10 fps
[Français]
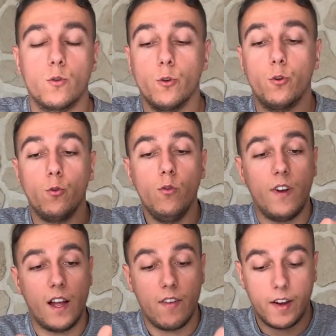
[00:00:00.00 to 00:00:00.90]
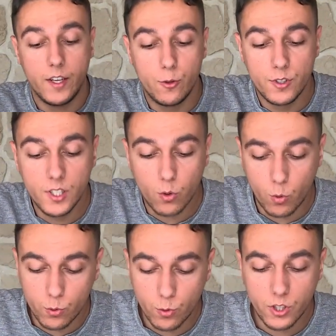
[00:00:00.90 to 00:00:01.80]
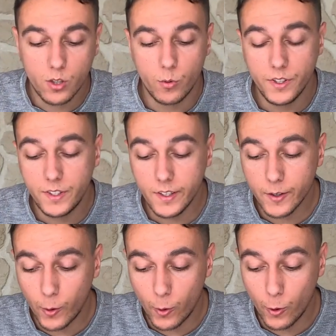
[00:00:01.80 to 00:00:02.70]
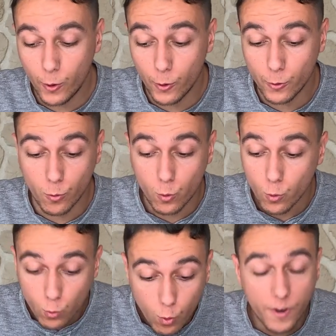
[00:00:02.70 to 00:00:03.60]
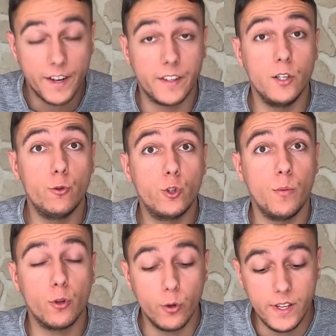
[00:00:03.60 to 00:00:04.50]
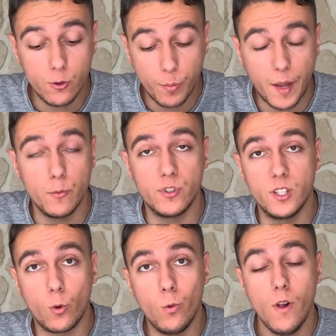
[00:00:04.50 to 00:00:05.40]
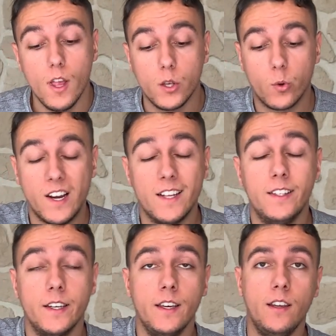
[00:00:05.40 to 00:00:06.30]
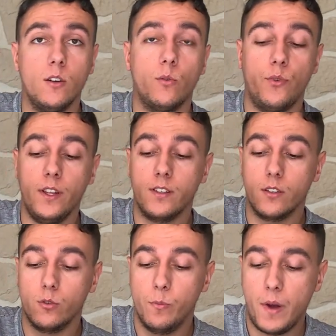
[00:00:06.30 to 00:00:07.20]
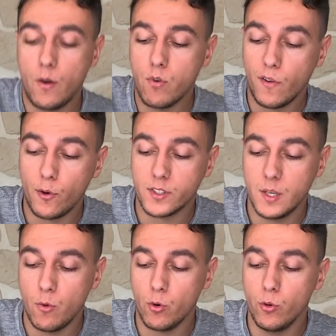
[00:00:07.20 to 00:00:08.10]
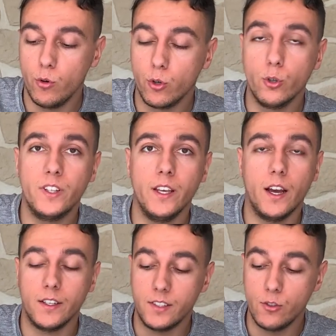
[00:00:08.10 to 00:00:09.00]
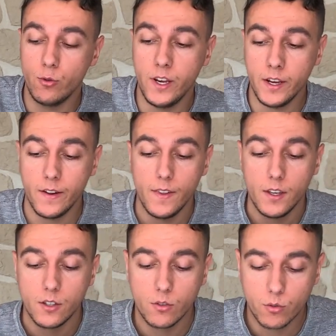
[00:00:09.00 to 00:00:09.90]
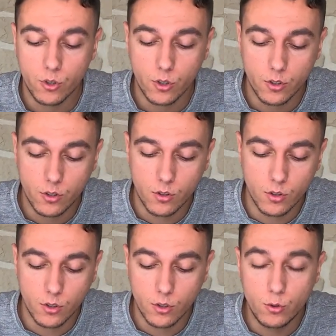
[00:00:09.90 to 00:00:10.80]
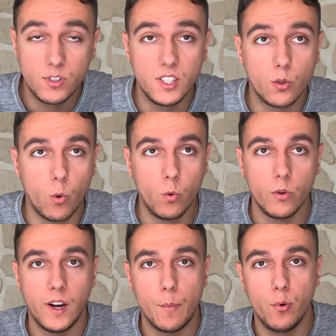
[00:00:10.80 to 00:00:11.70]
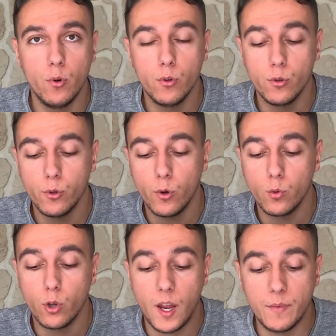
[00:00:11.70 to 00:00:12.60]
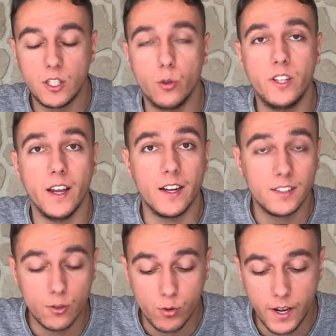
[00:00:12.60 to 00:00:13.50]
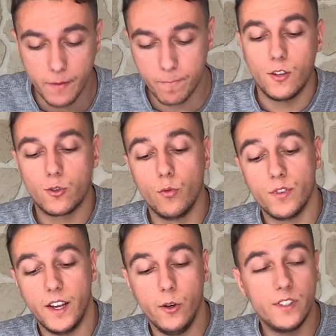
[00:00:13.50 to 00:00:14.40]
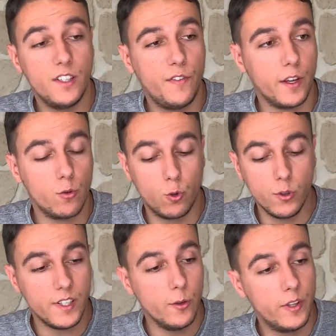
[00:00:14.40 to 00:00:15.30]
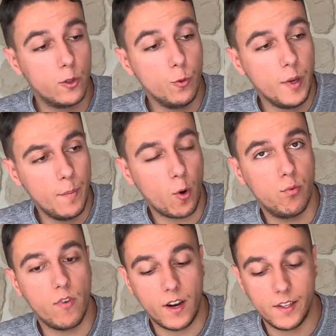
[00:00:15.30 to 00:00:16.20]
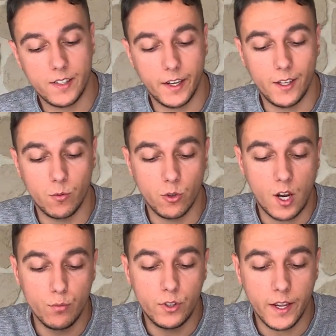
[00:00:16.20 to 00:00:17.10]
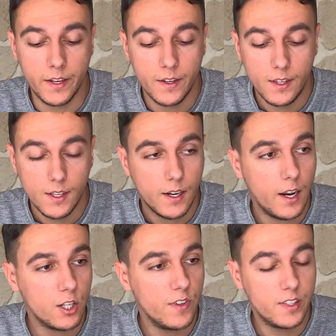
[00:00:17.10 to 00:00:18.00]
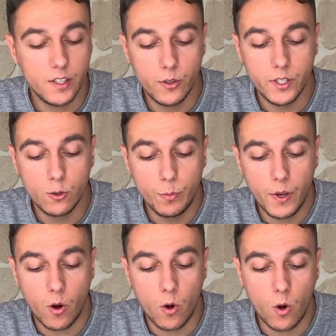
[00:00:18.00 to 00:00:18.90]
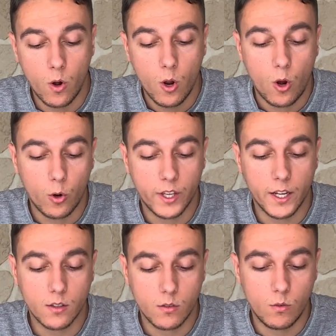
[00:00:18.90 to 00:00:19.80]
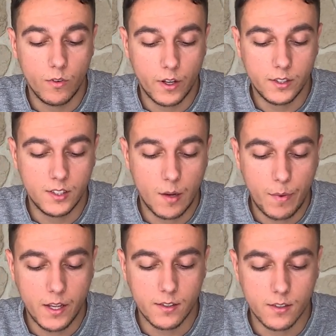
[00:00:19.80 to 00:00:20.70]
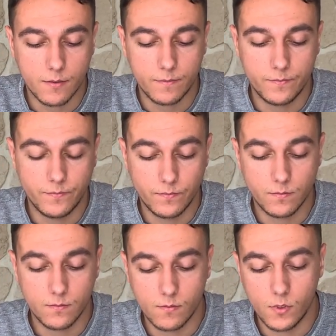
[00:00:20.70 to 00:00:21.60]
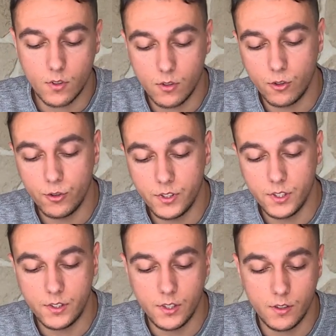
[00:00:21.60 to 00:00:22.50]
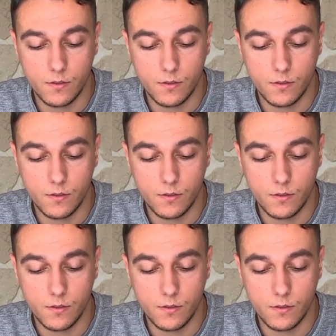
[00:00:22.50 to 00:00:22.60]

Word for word: on se retrouve avec les deux citrons qui ont été, euh, donc, où on a gardé justement que les suprêmes de citron. Donc l'intérêt est en fait de ne pas avoir forcément le, côté acidulé donc euh, du citron. La peau euh, donne un petit côté acidulé. Ce que vous allez aussi faire du coup, c'est le découper pour pouvoir l'insérer donc dans la bouteille. Là, je vais essayer de le découper en, en 4. On verra si ça passe. Juste ici.